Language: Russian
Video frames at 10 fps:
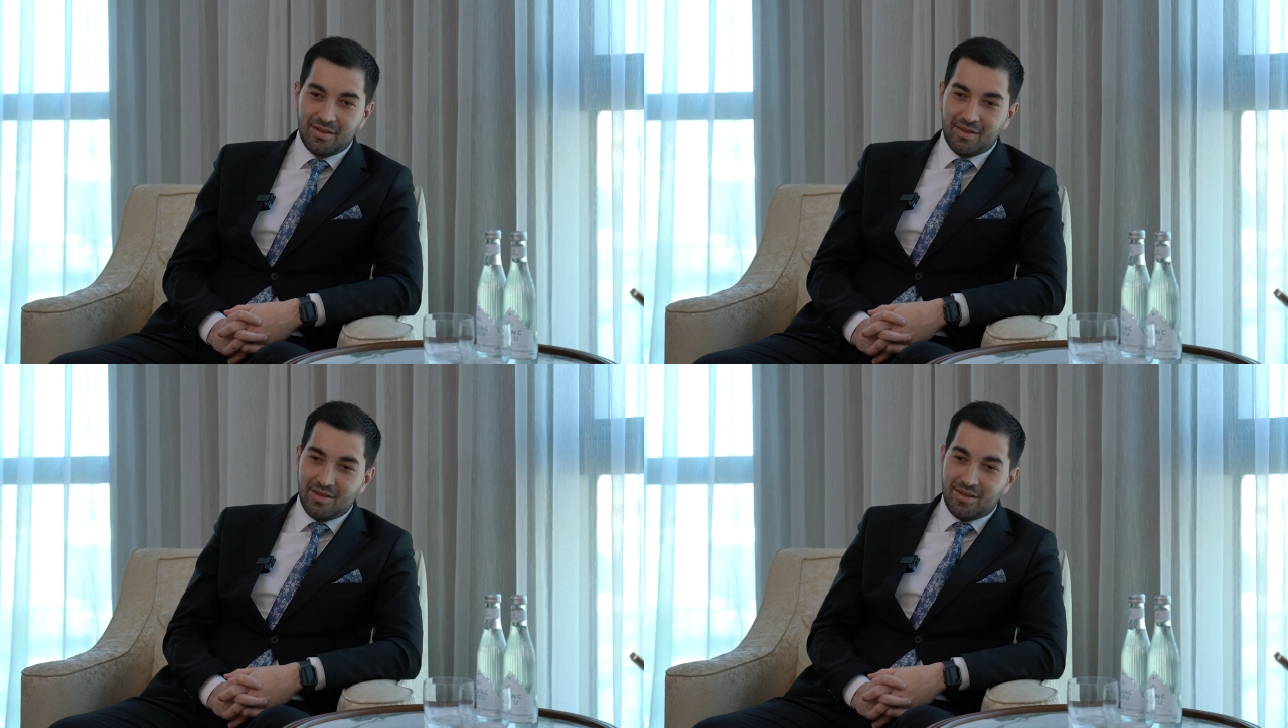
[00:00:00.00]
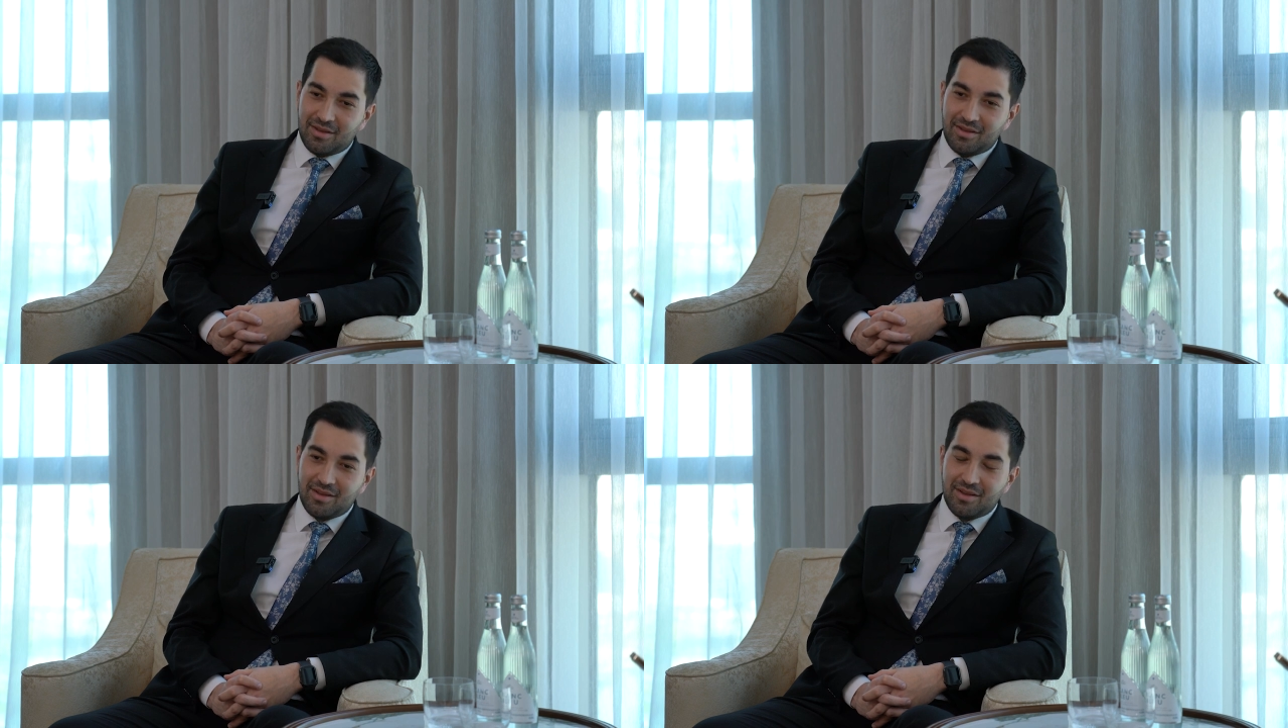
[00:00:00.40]

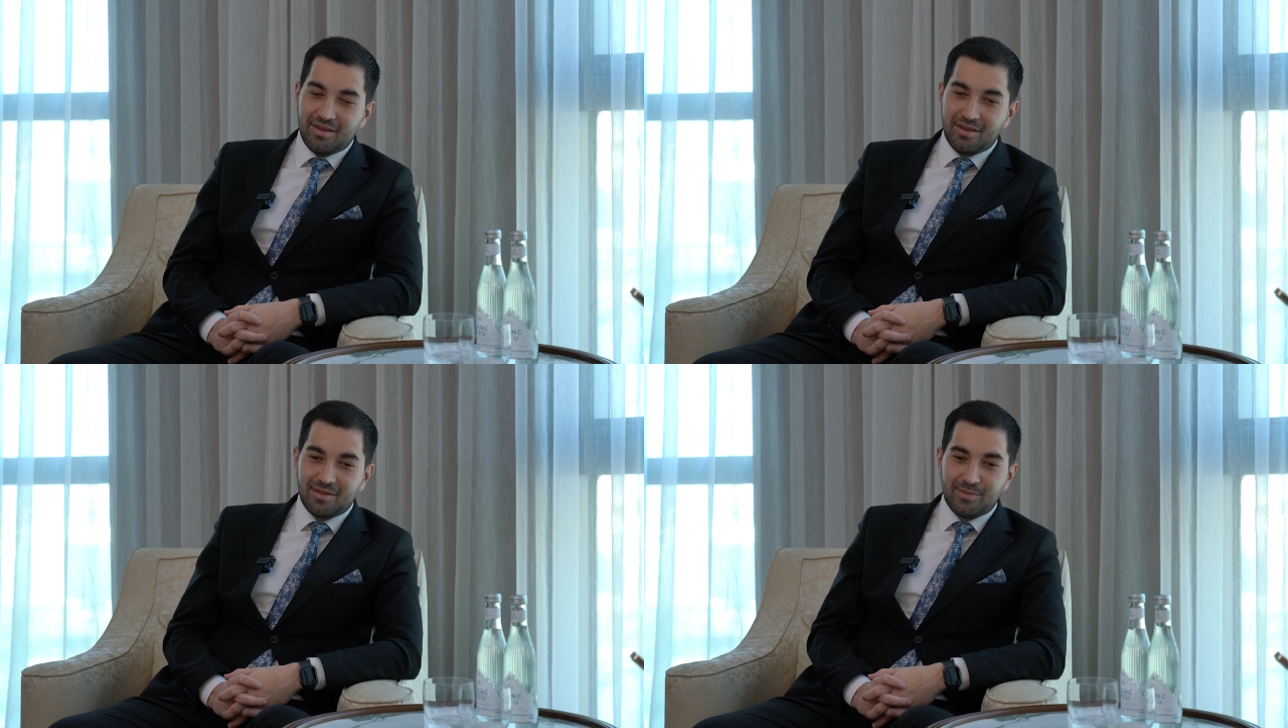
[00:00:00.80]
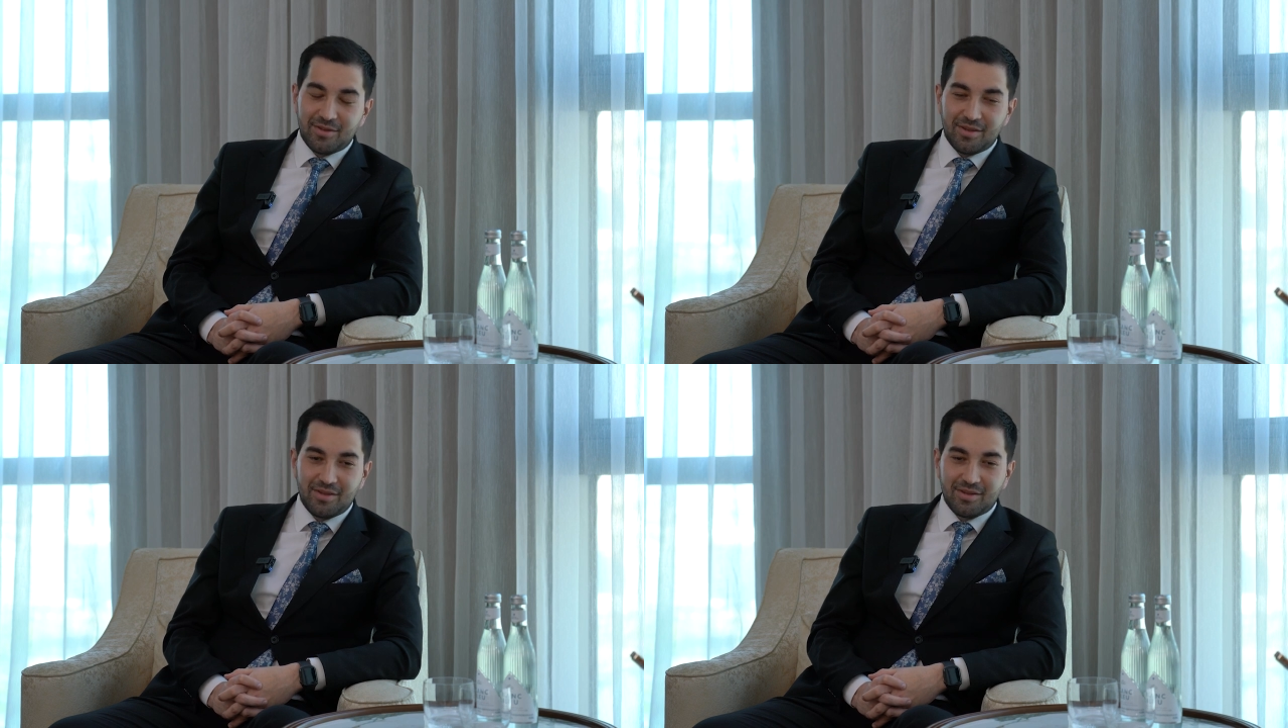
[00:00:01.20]
Узбекистана не
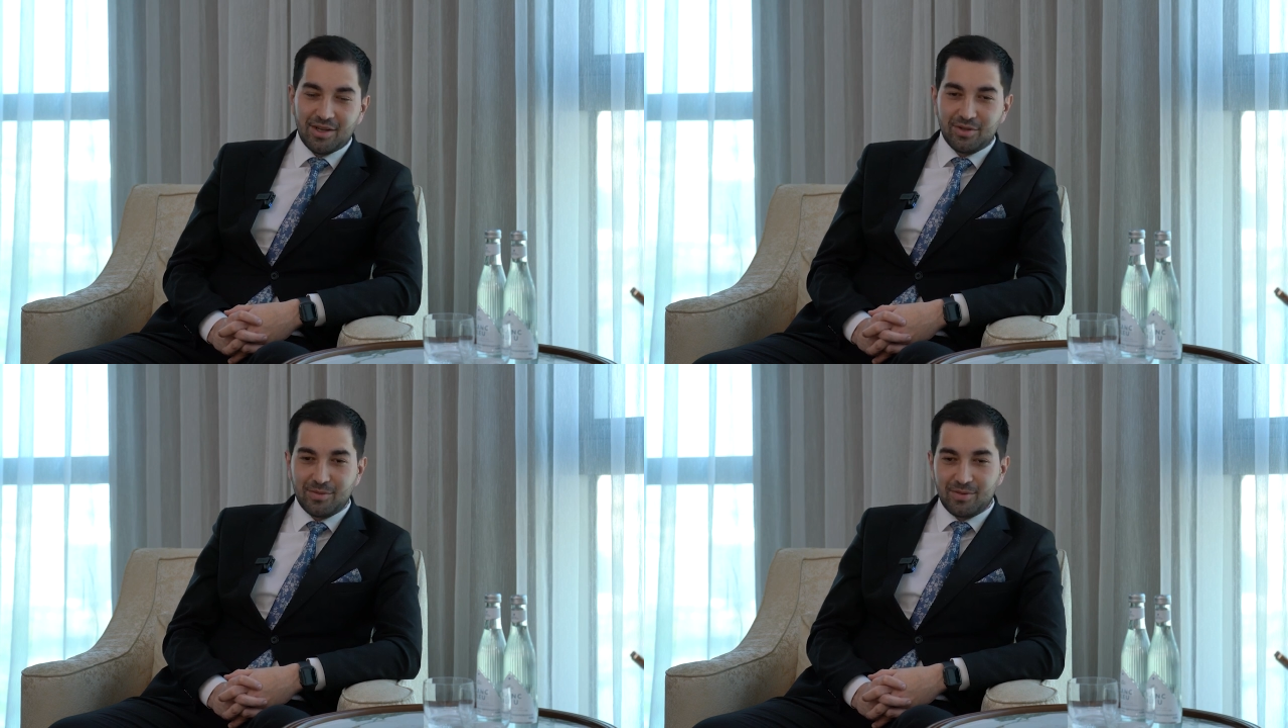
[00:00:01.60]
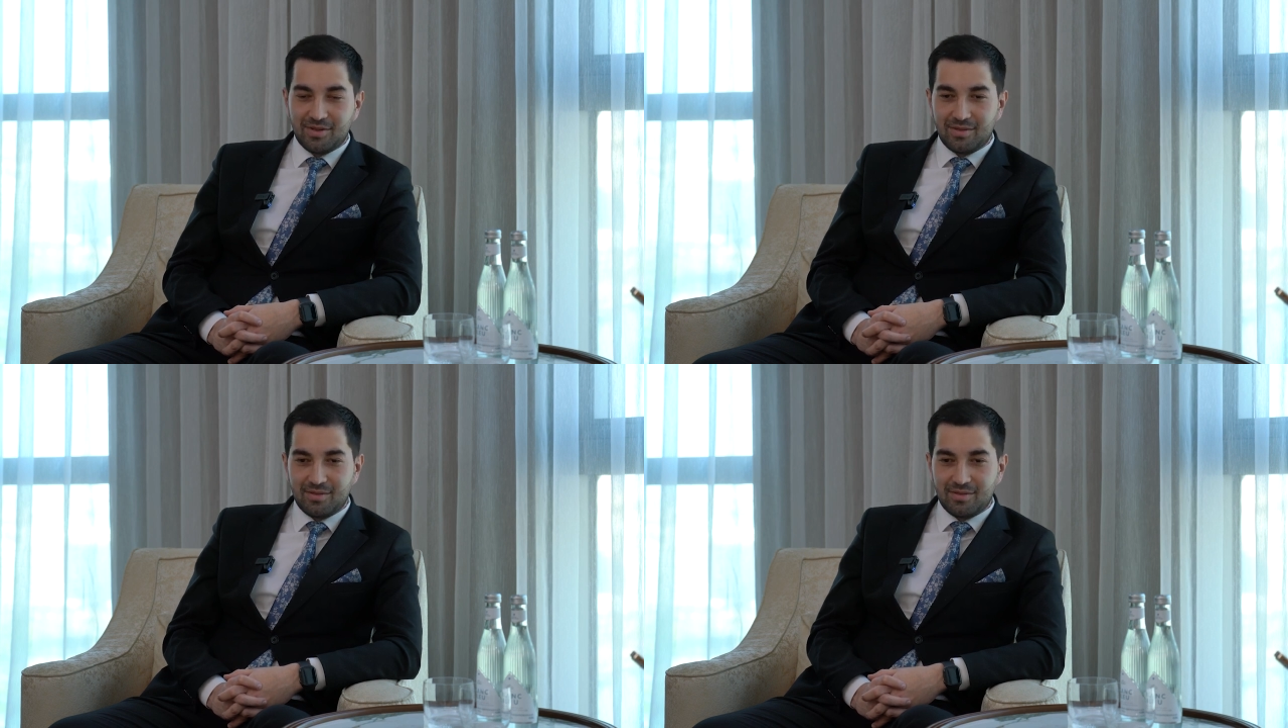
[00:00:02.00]
хватало мест. Угу.